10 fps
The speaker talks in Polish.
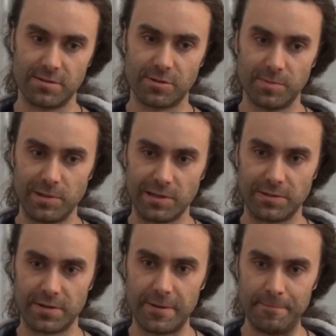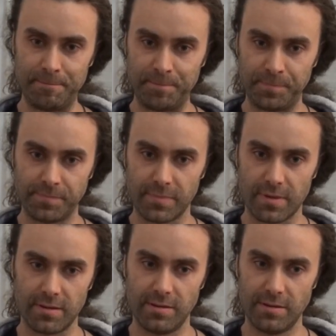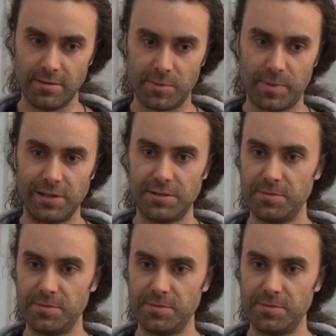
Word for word: e, do kompilatora i odpalić